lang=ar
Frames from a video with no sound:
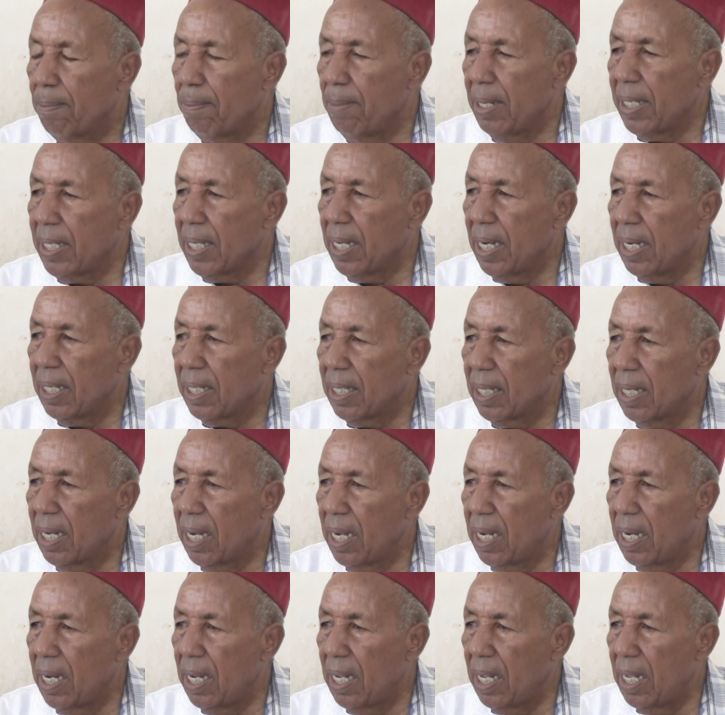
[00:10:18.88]
مساله
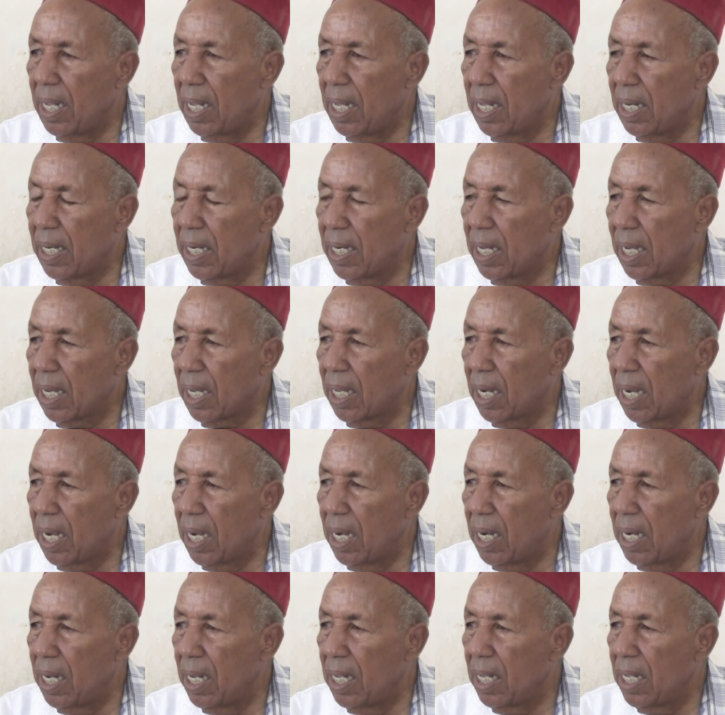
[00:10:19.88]
النقل
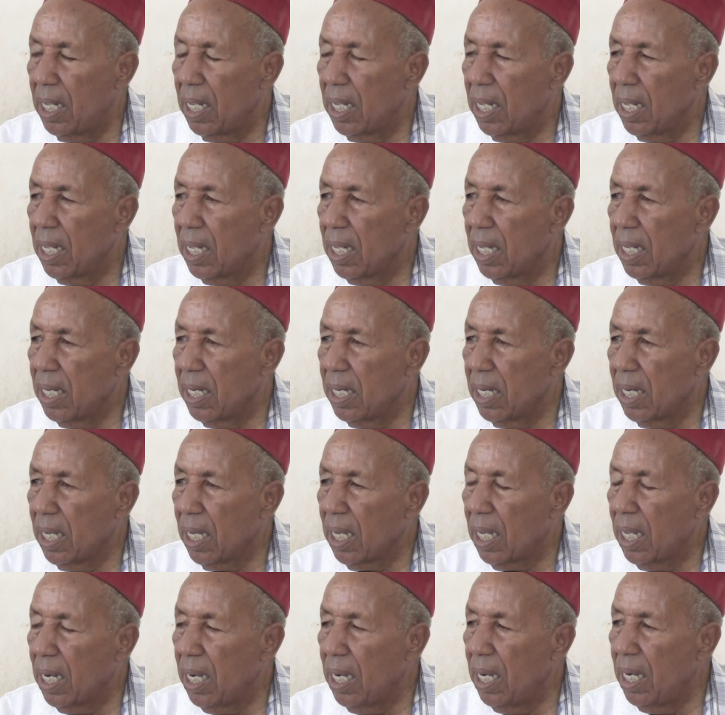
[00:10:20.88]

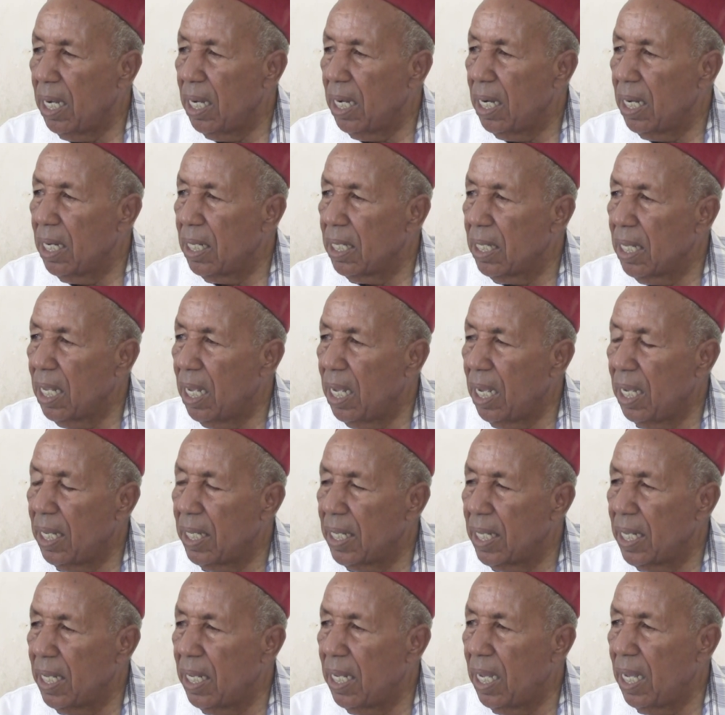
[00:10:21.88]
النقل آه
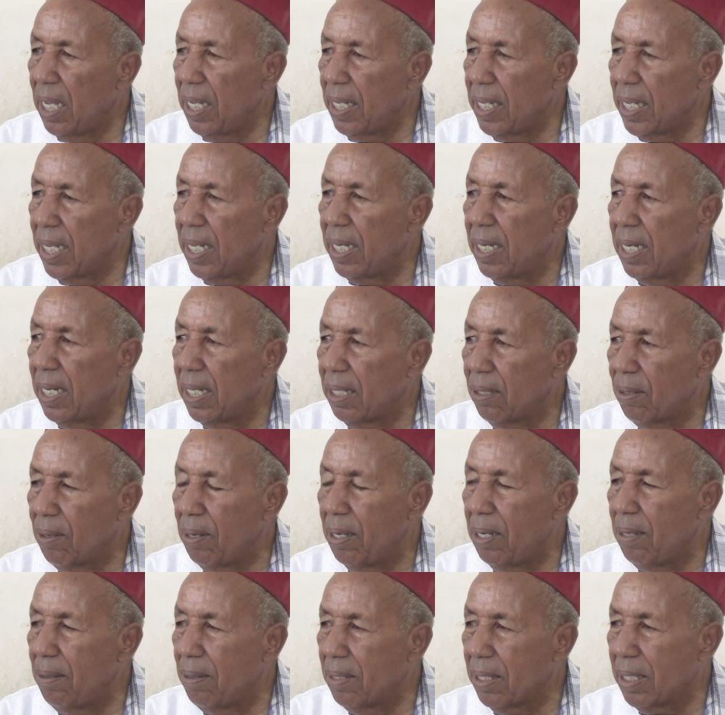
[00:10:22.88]
أحيانا,
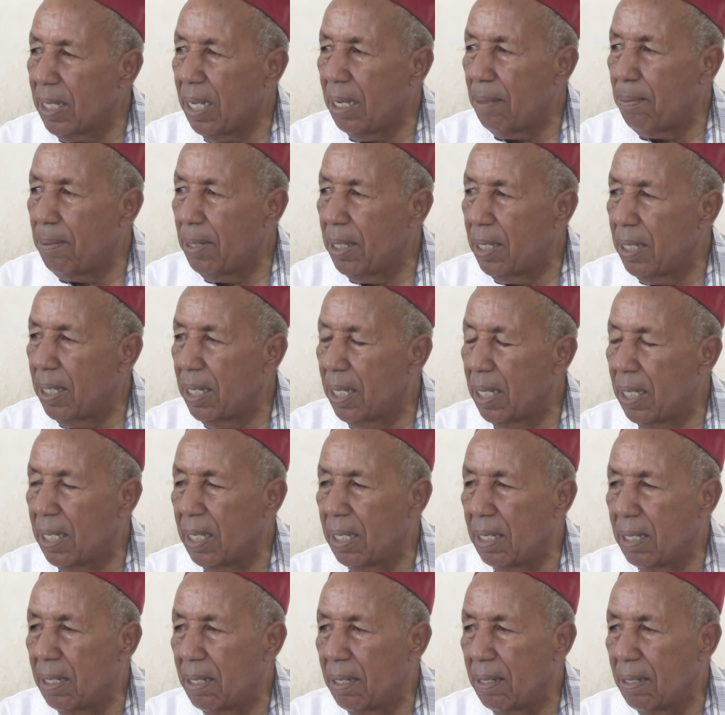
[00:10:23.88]
تولي آه، صعبه صعبه